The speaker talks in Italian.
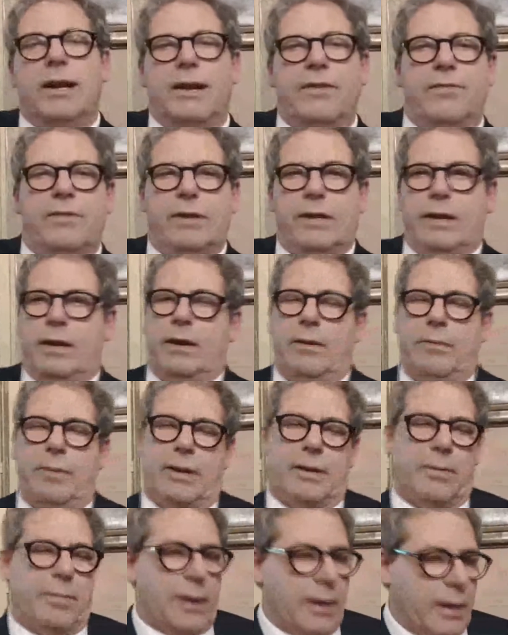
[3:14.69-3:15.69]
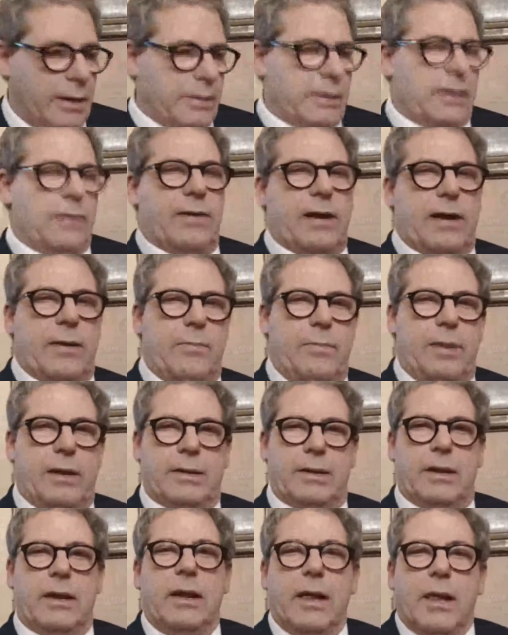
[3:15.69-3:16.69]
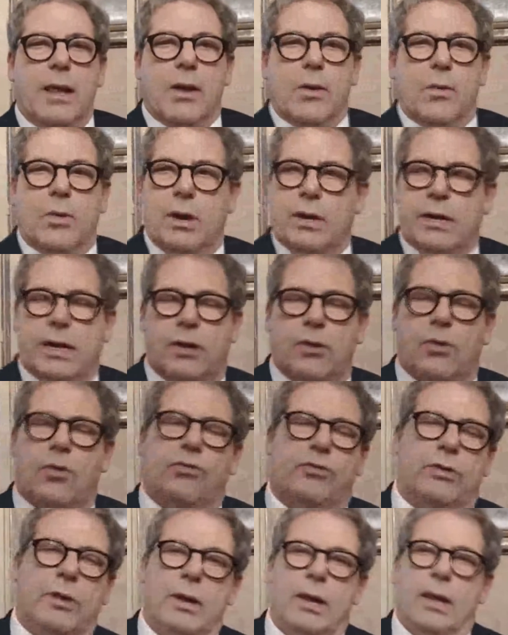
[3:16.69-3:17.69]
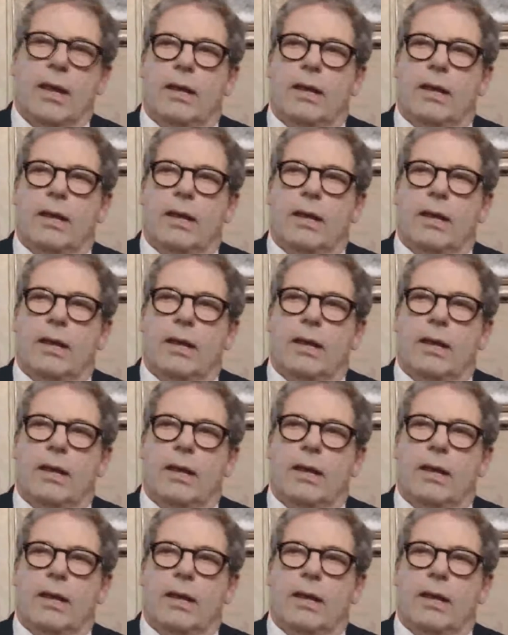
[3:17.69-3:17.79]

rivedere perché magari andava cambiata qualche cosa.